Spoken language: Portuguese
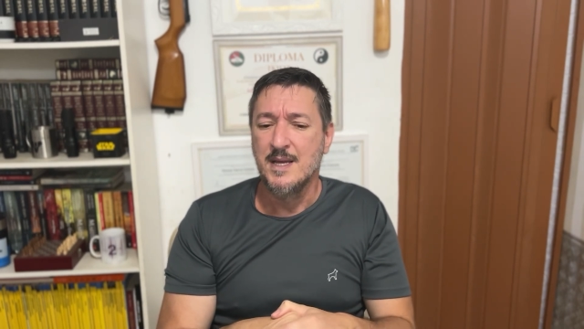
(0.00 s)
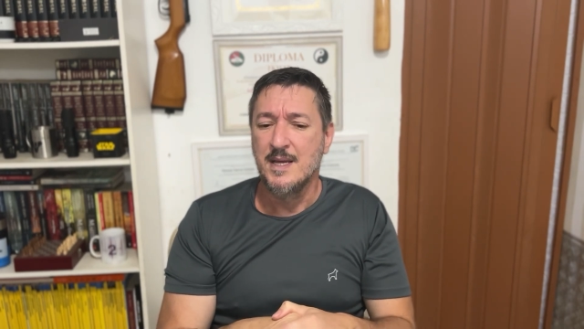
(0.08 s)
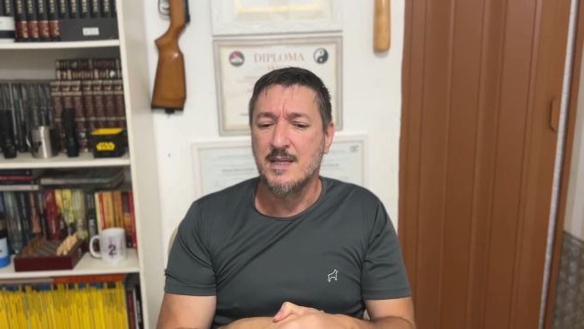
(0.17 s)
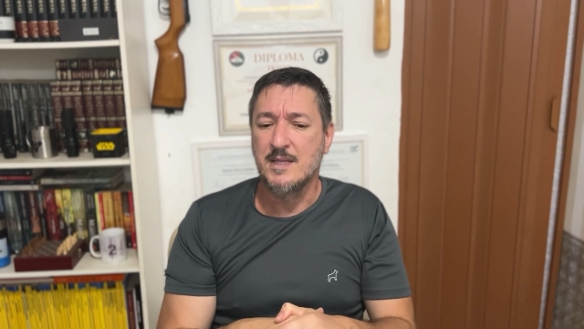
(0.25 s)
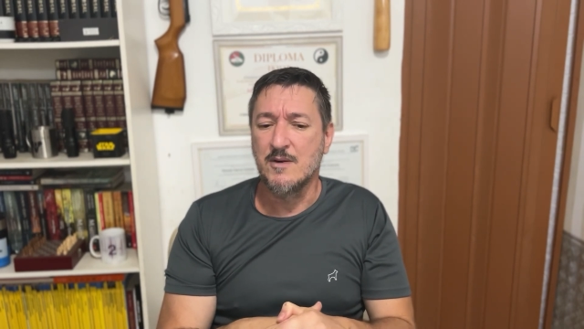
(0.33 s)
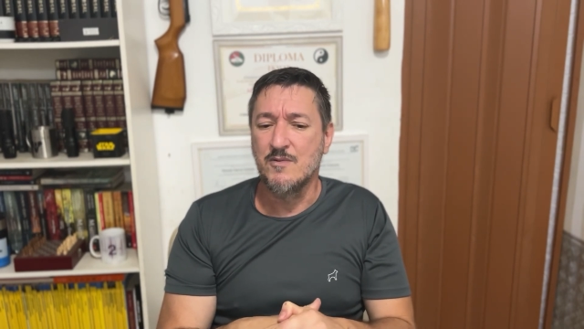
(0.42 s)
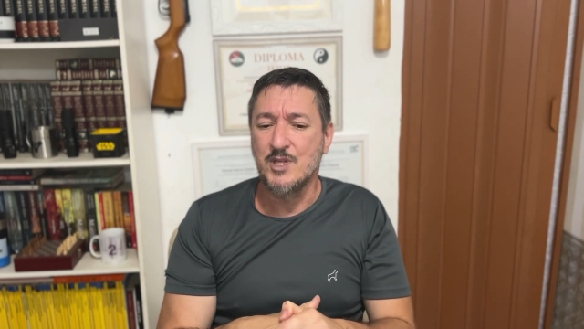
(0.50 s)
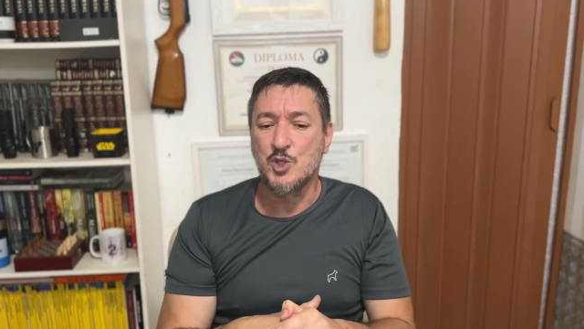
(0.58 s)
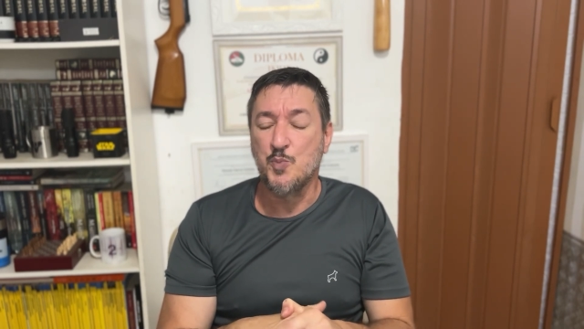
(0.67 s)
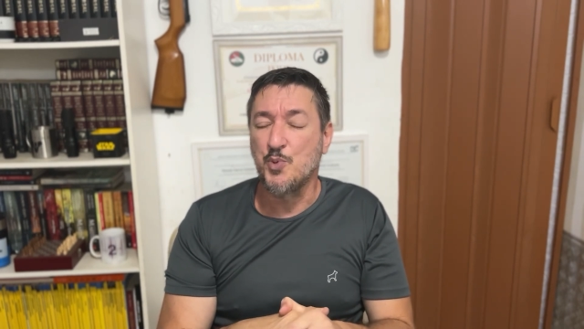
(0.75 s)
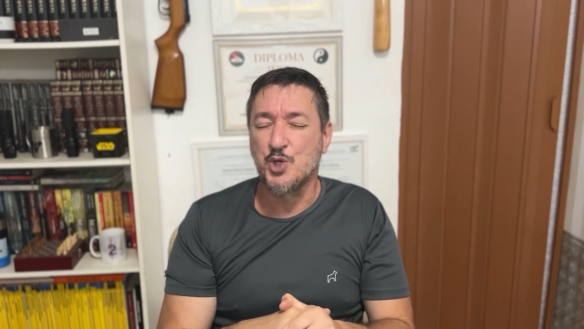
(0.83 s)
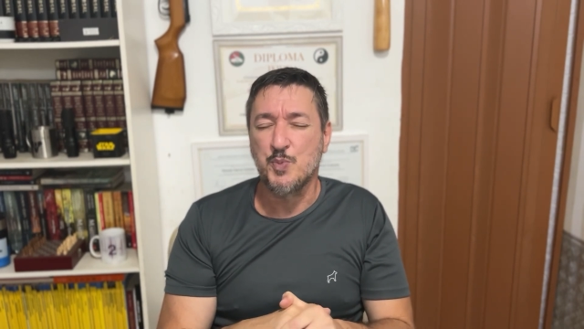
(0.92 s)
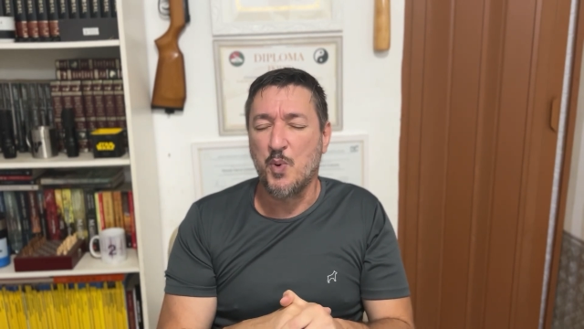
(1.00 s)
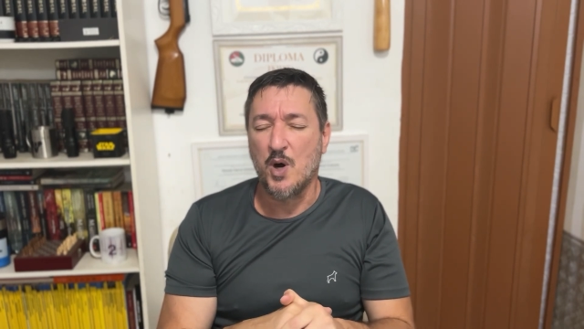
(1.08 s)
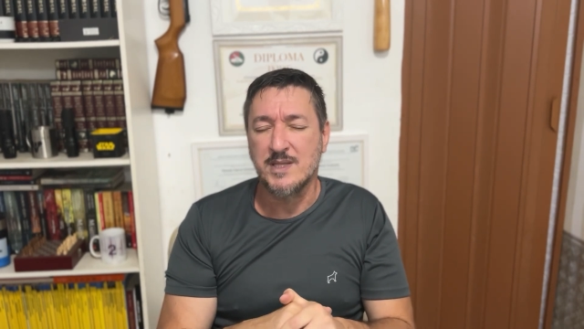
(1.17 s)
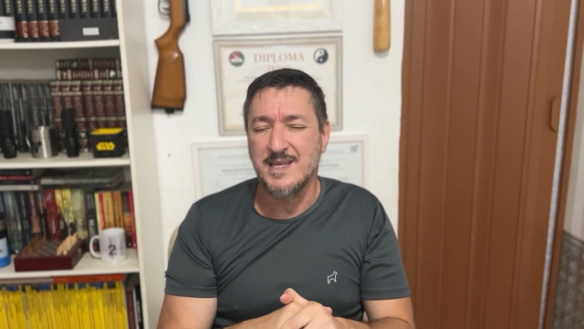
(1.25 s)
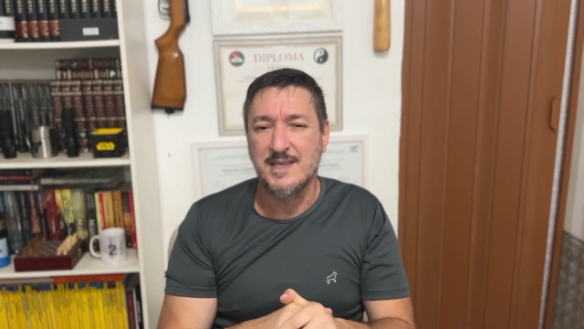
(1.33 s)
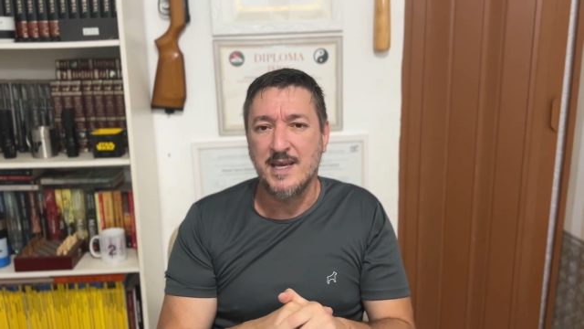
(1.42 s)
Então isso para o
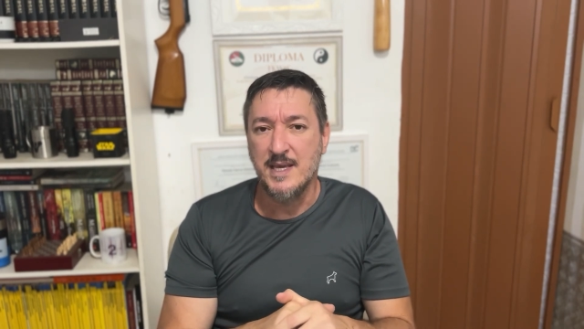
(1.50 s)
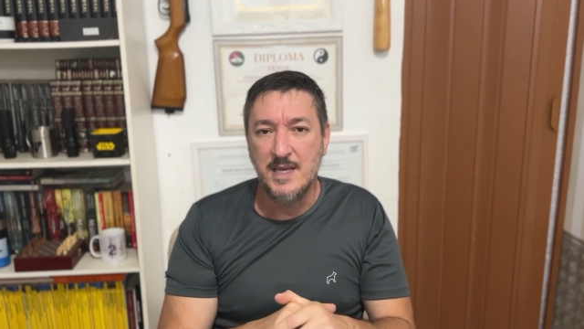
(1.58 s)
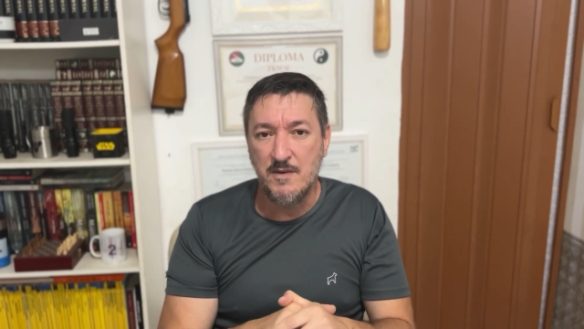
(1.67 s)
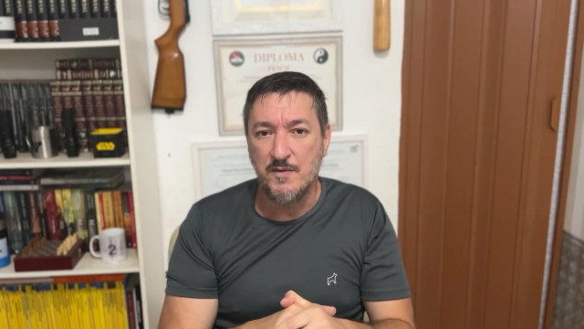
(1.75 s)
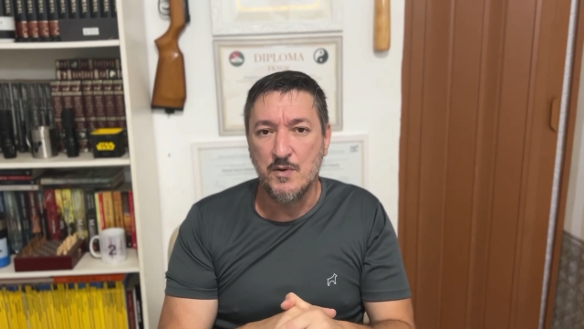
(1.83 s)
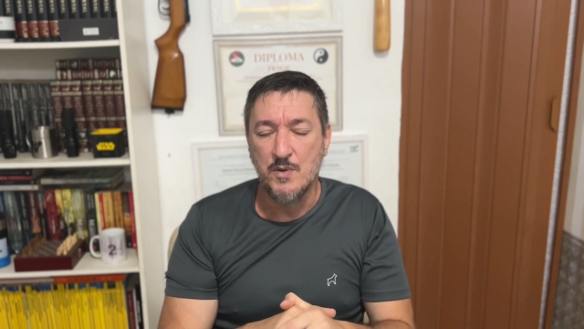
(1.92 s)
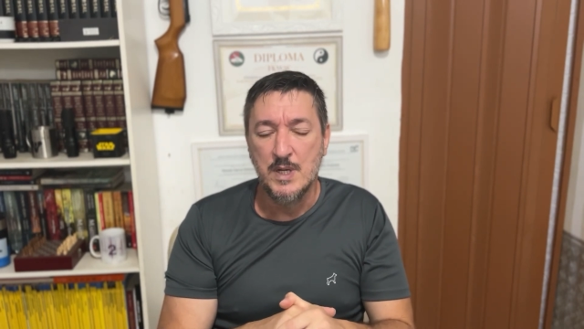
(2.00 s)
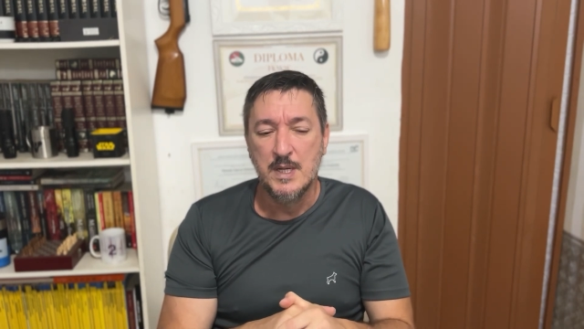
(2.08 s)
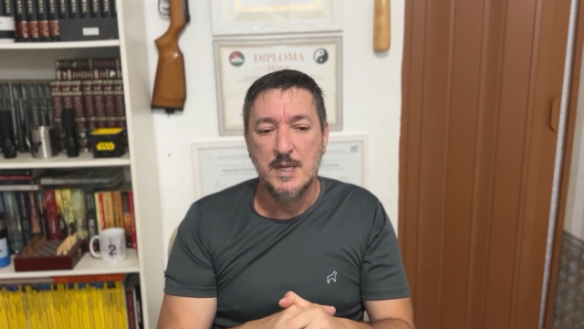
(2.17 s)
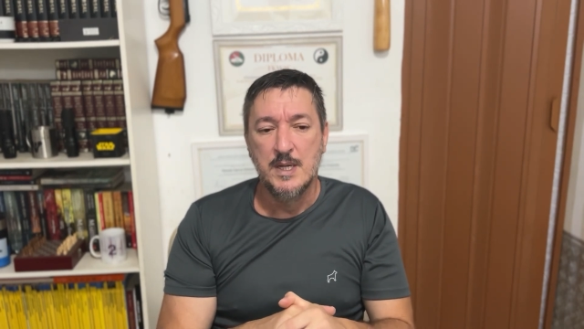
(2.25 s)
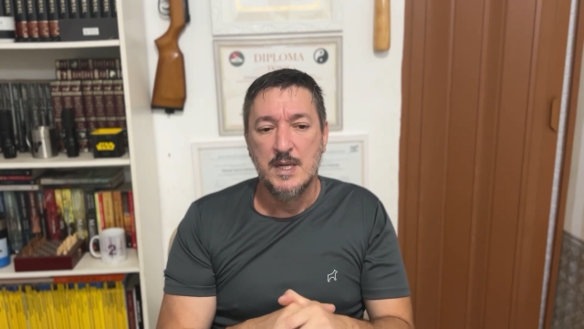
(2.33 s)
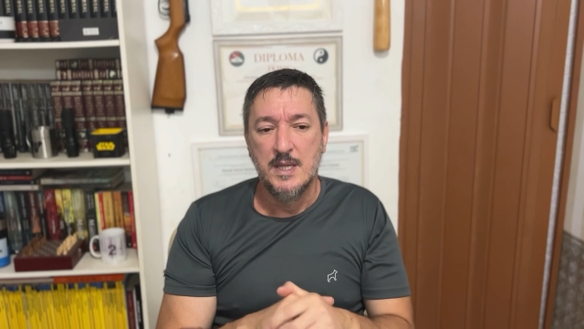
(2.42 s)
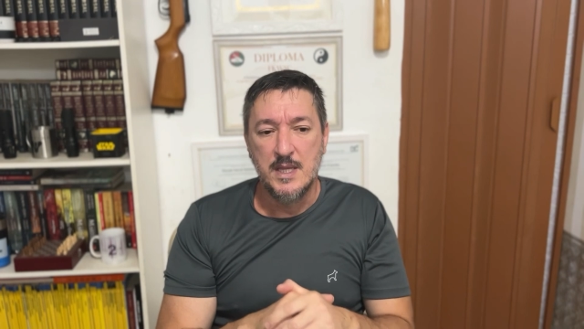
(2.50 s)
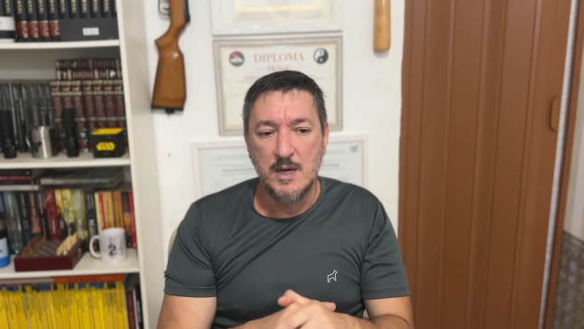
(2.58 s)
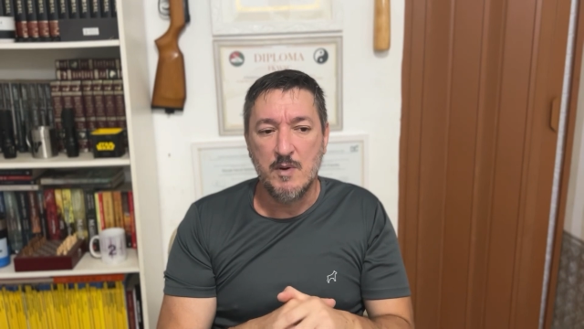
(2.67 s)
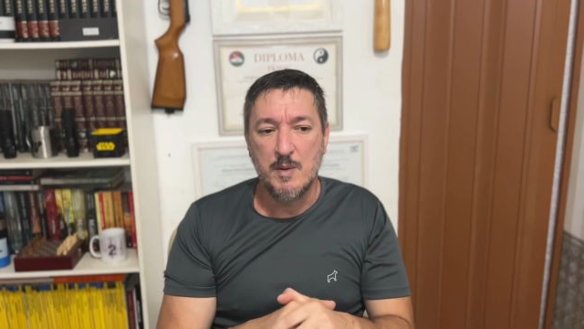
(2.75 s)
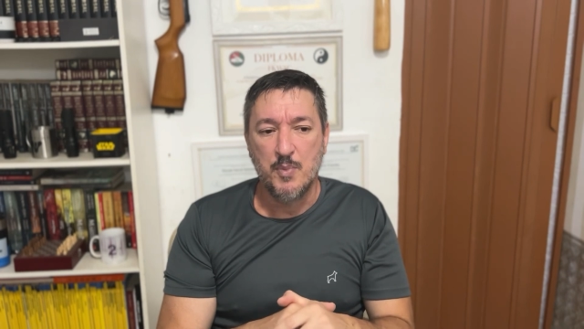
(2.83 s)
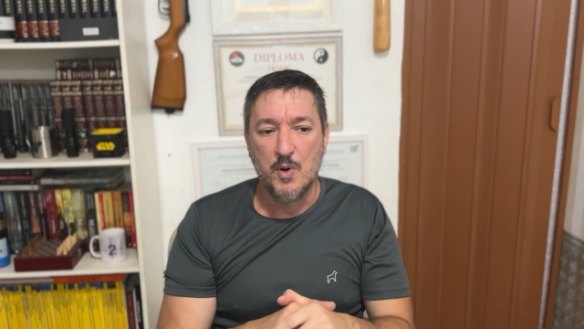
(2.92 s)
esporte é terrível,
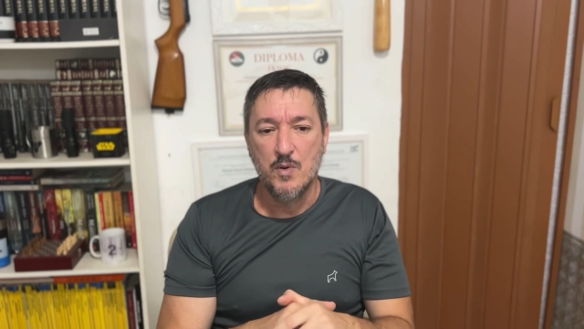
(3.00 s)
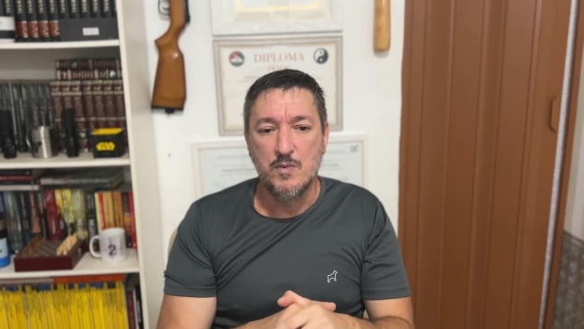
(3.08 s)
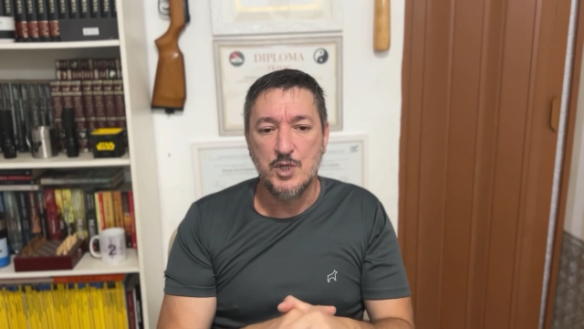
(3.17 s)
não é bom.